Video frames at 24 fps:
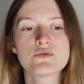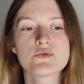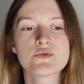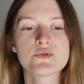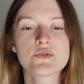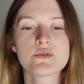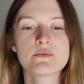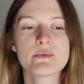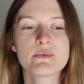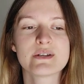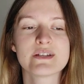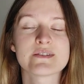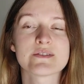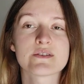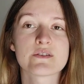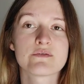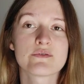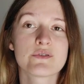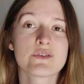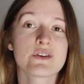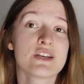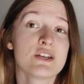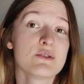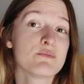justement les
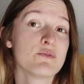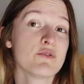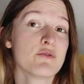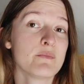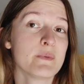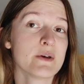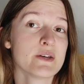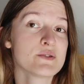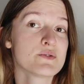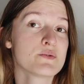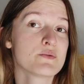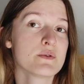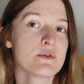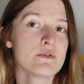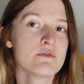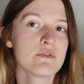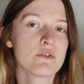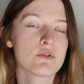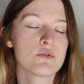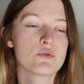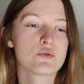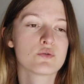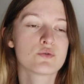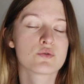enfants qui ne peuvent pas
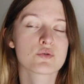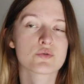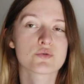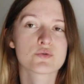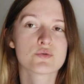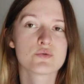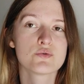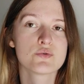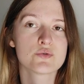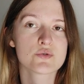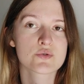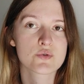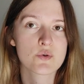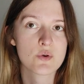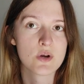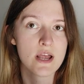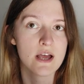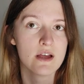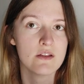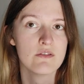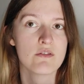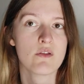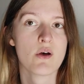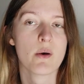suivre le cursus
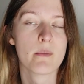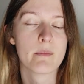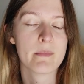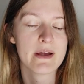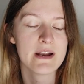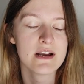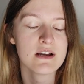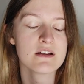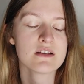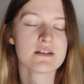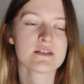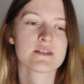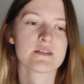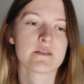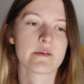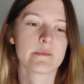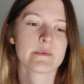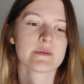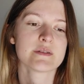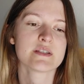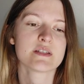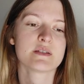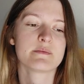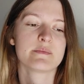scolaire normal. C'est
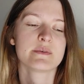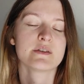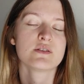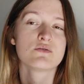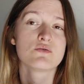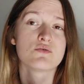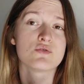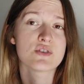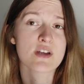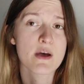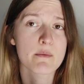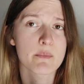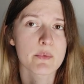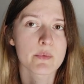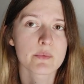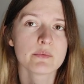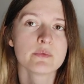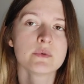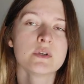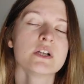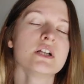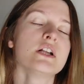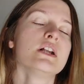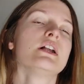vraiment typique du
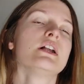Japon.